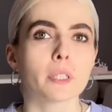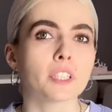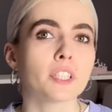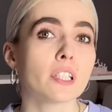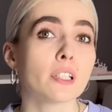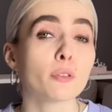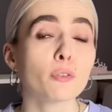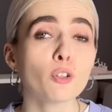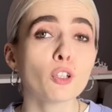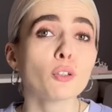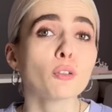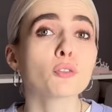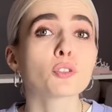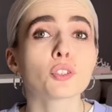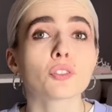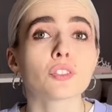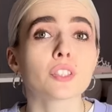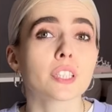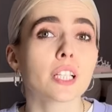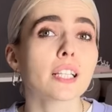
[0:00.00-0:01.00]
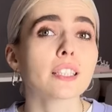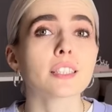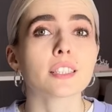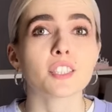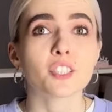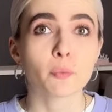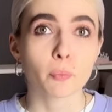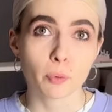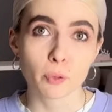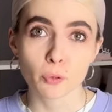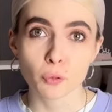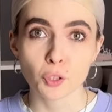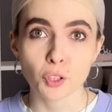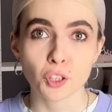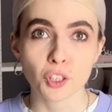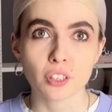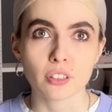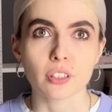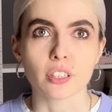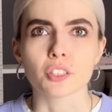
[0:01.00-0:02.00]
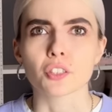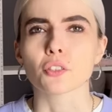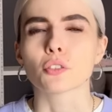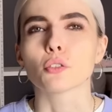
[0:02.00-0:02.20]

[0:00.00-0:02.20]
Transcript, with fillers: телефону связаться не получилось,